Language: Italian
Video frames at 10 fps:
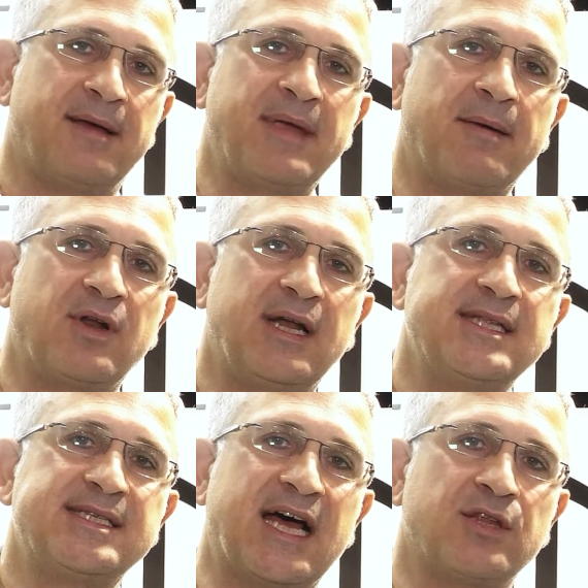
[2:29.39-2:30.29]
abbiamo
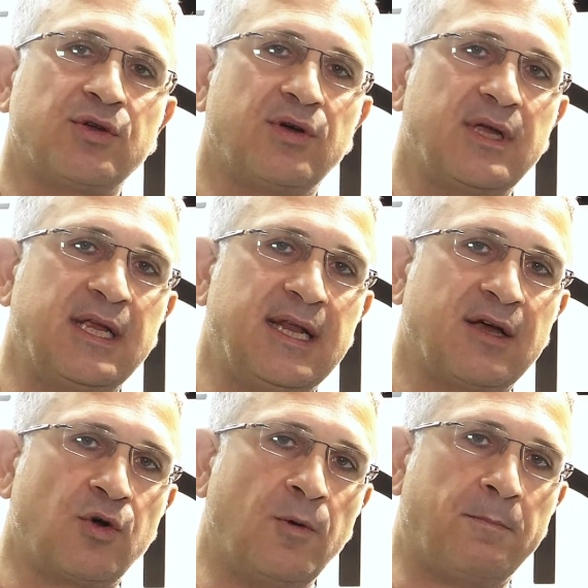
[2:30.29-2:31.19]
realizzato
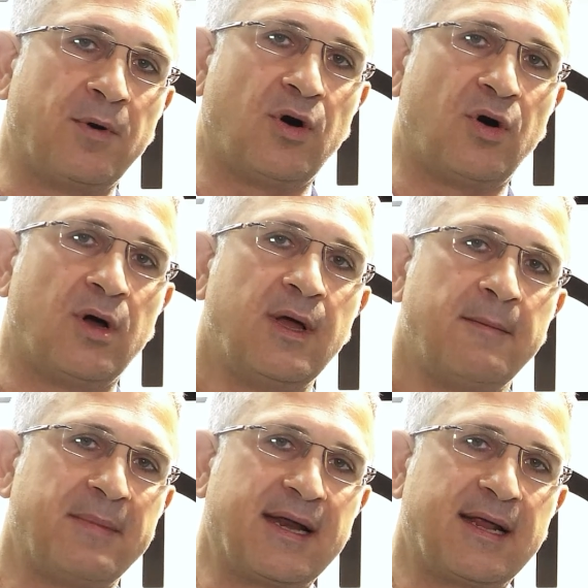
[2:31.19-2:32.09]
il gruppo
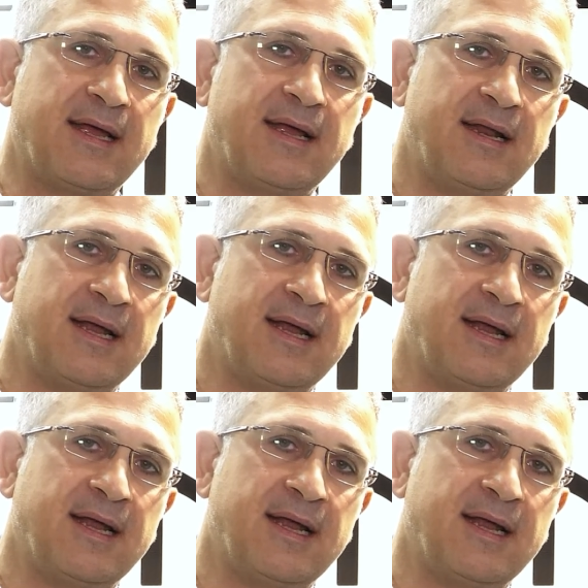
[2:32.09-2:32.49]
per eh,